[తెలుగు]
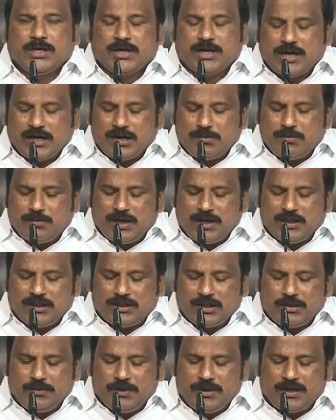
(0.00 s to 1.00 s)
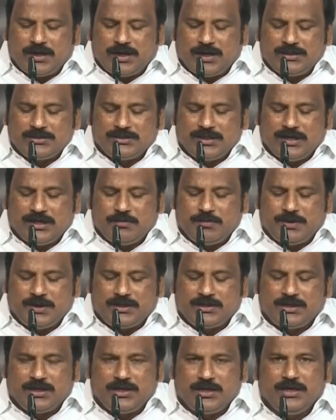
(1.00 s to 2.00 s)
ఇక్కడ మాత్రమే రాజధాని
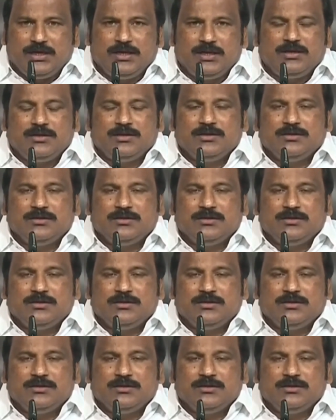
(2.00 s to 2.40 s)
పెట్టండి